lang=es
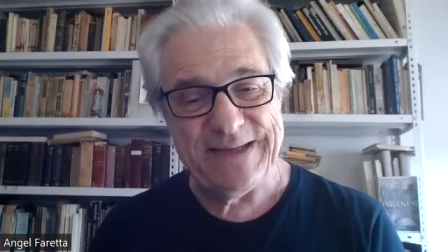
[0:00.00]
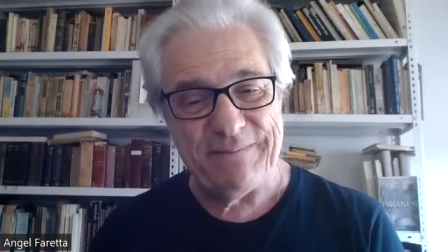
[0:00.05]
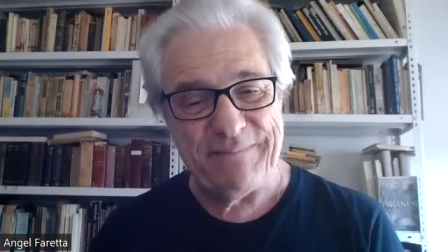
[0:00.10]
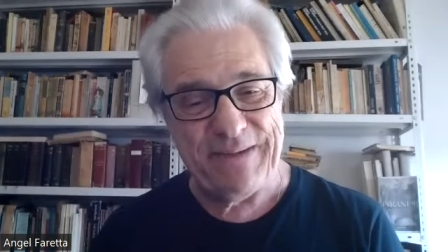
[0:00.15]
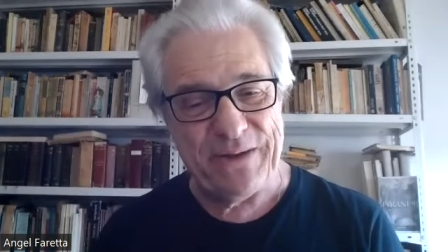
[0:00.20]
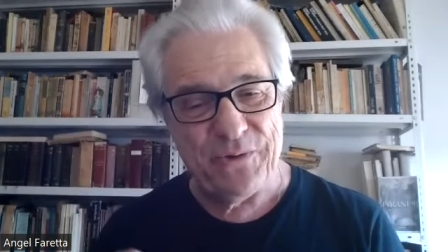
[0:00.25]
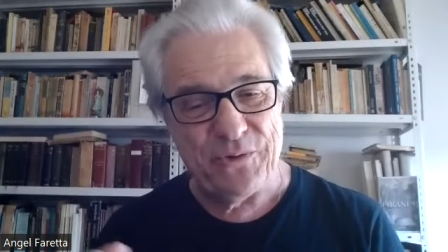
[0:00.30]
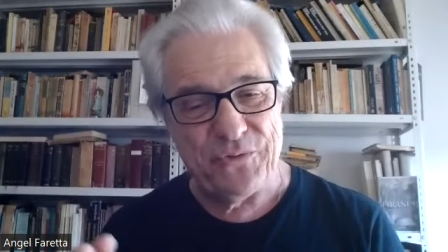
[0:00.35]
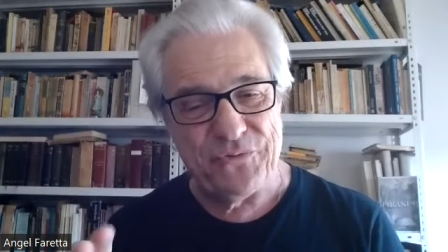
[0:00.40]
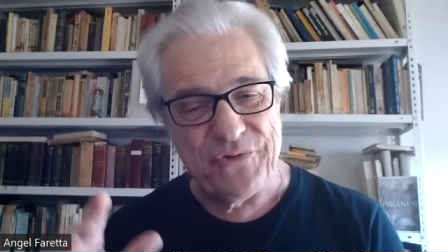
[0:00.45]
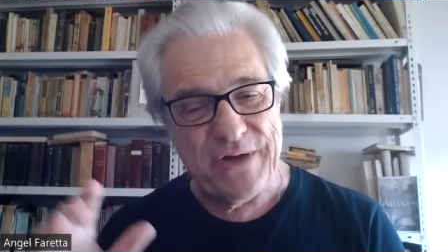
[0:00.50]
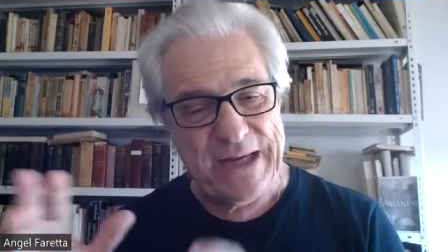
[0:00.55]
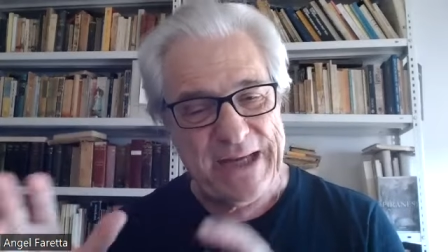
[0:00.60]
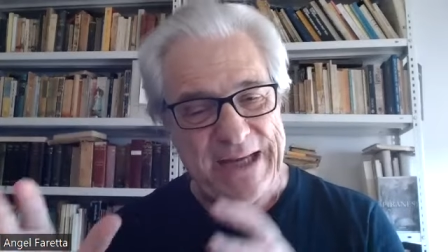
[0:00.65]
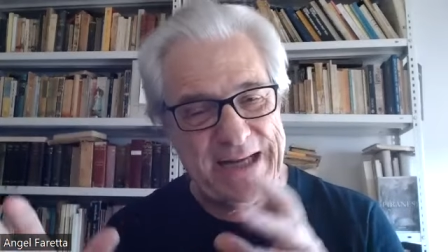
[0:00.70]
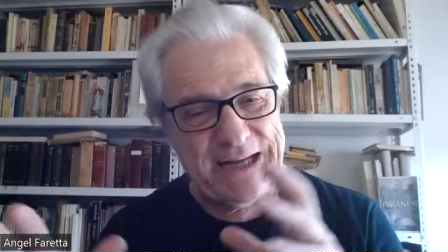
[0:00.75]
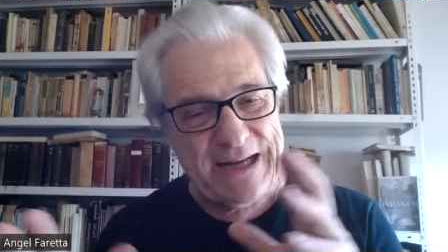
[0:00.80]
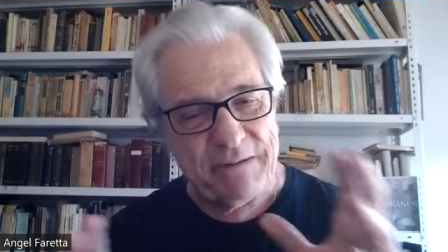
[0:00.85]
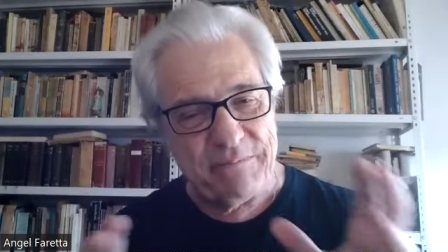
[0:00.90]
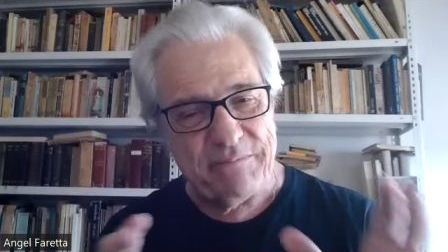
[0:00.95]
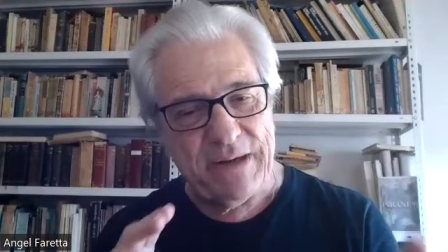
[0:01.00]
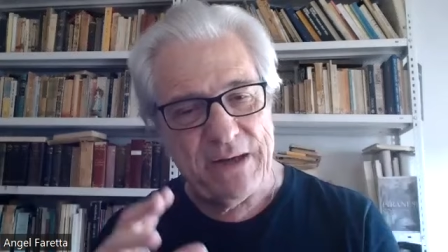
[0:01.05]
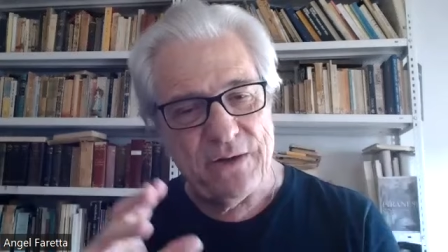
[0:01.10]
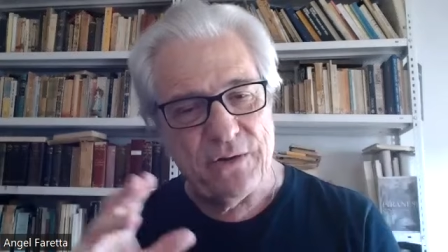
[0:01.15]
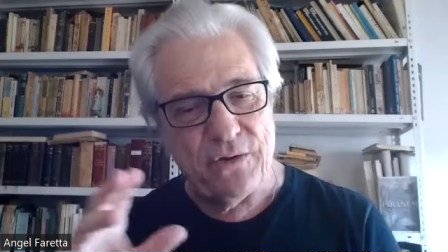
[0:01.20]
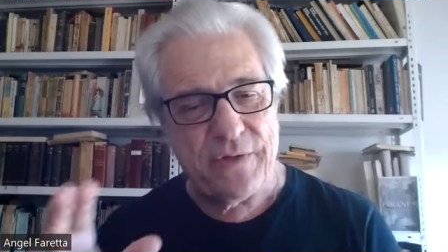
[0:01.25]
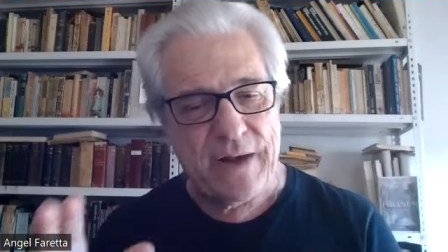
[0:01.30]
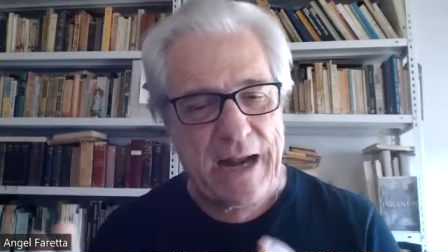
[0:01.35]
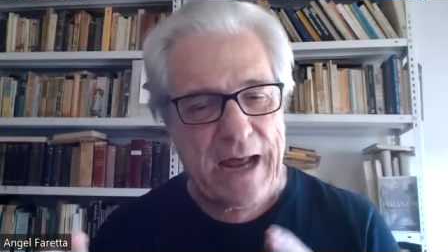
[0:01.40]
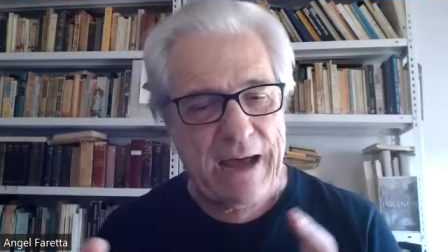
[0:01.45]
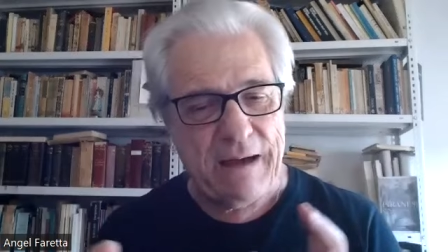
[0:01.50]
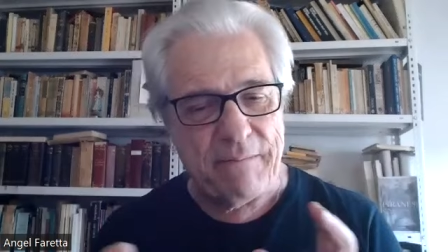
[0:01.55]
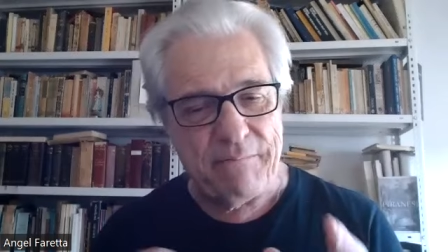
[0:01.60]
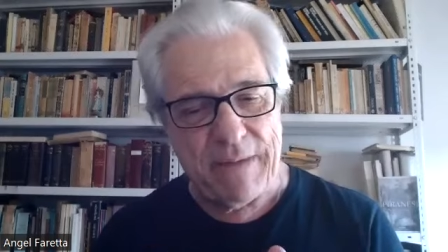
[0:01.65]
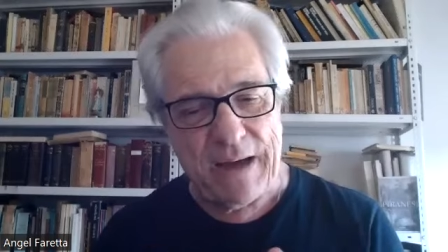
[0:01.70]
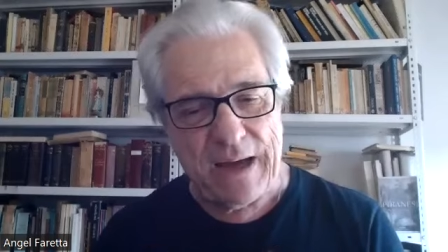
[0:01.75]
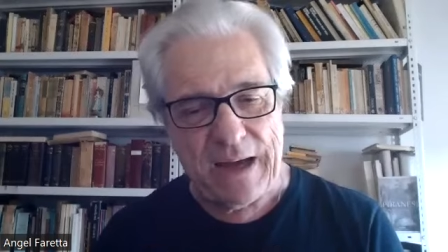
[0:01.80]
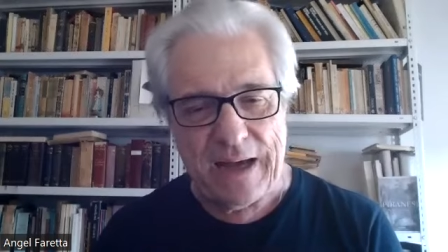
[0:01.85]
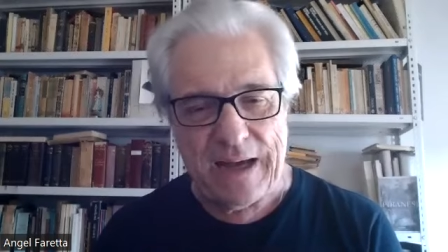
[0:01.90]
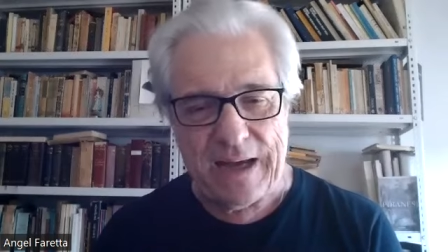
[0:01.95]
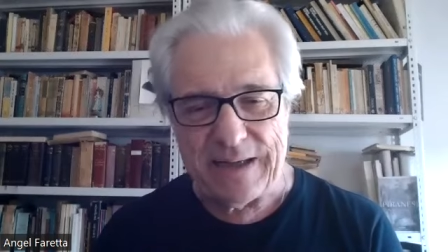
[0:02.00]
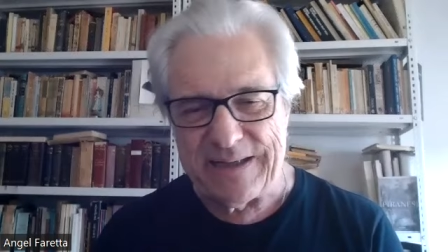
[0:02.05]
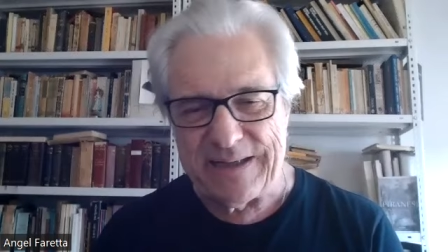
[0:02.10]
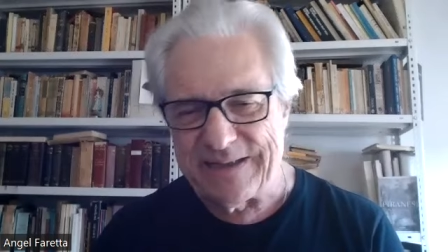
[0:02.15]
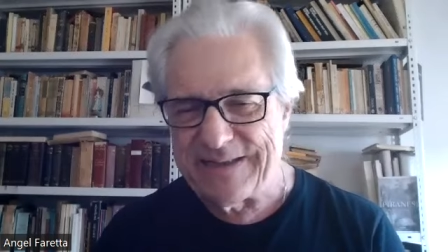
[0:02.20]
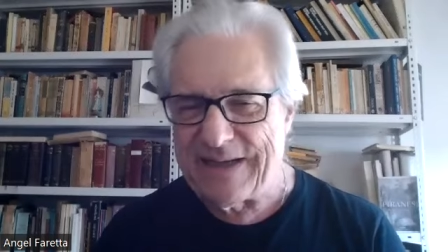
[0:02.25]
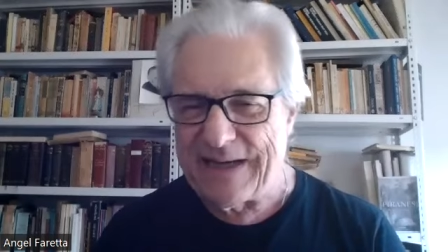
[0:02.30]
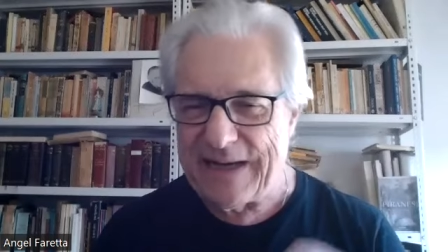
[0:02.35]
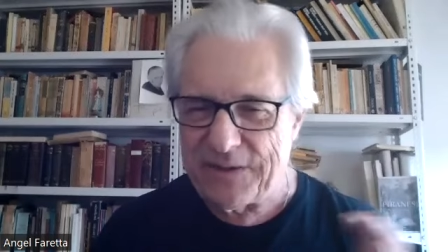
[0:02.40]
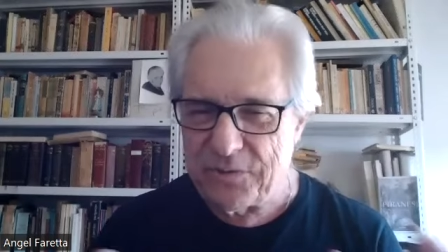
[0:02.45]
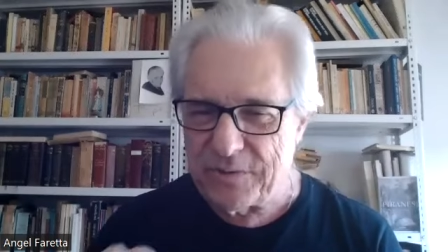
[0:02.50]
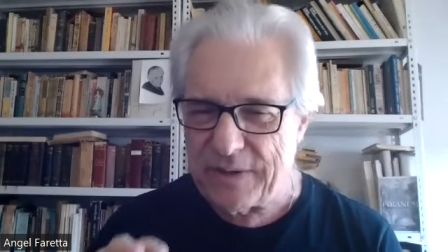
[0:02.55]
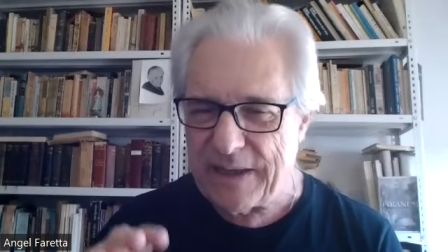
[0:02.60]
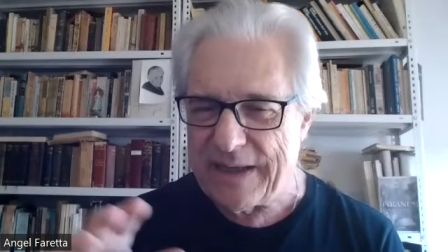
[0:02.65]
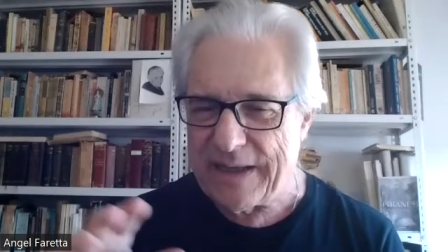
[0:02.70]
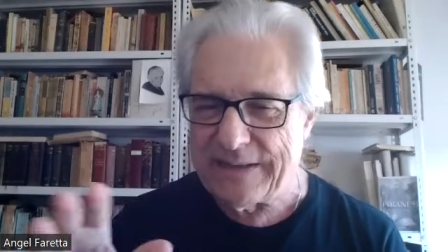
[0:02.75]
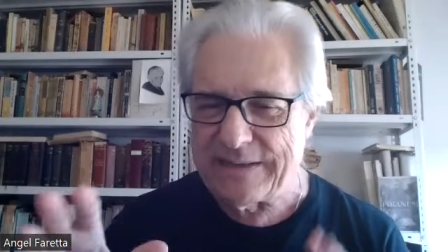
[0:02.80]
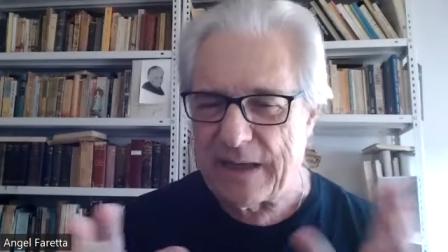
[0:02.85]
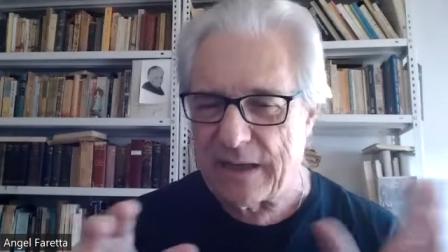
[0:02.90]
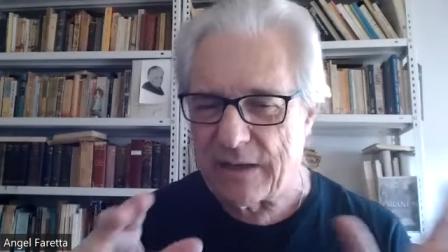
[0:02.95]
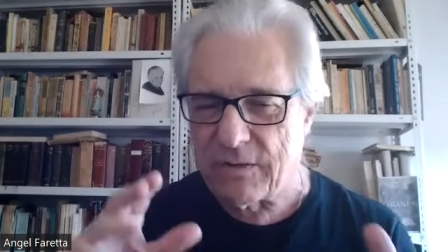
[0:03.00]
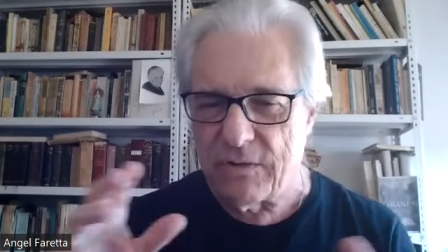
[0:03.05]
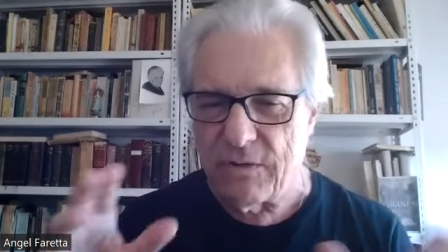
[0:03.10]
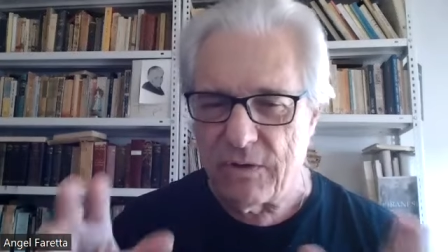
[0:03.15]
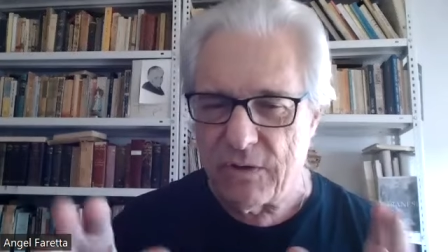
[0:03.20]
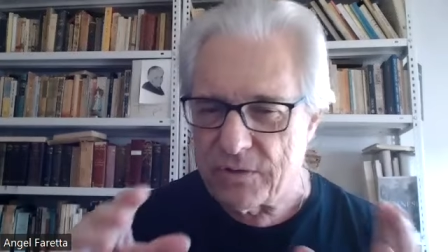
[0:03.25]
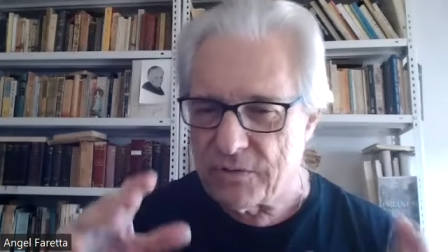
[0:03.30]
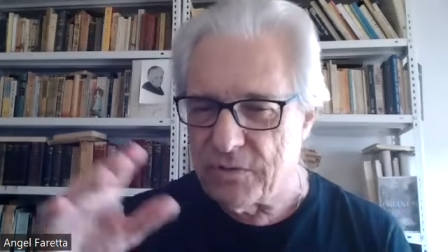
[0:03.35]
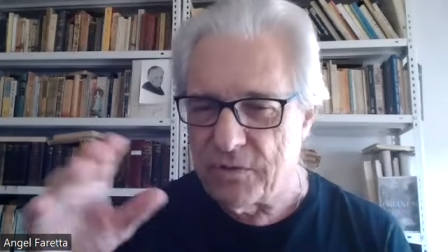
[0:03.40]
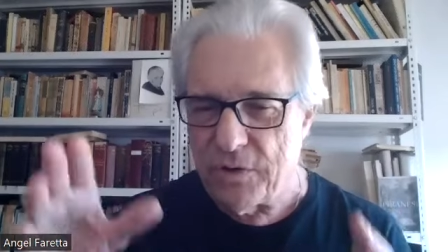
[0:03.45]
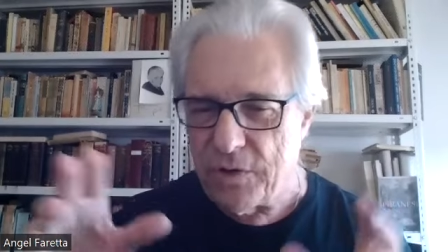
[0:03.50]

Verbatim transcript: llamado thriller, melodrama, literatura de terror,